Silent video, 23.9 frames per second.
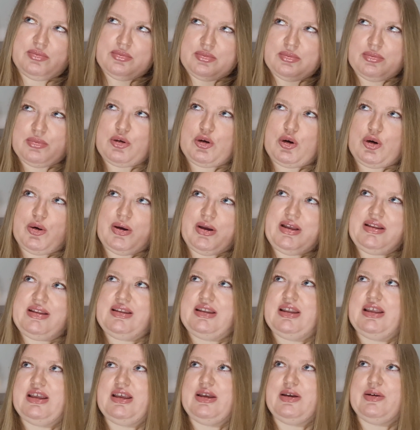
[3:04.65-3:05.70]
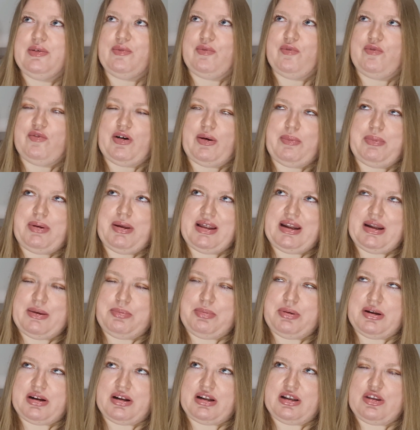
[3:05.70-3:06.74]
Mm, quindi va bene
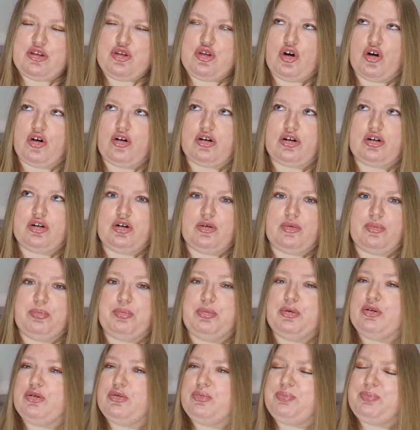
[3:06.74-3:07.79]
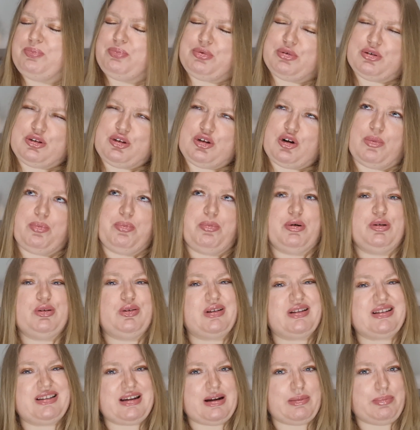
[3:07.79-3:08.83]
per il giorno, pur purtroppo non
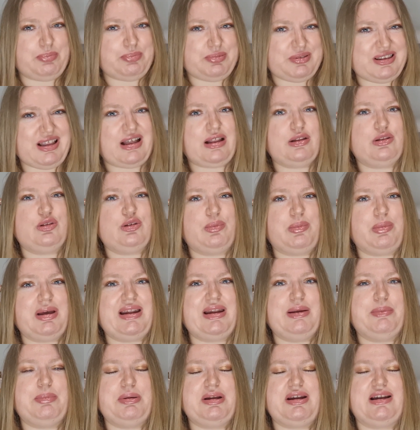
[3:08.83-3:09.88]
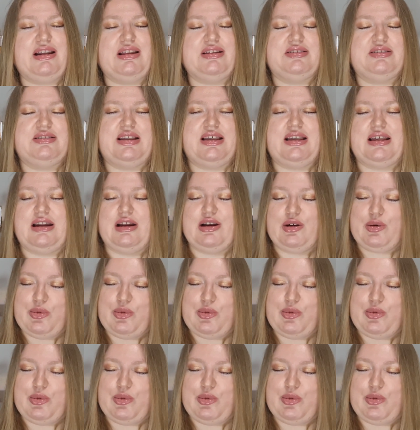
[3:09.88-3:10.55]
andrà tanto bene per la sera.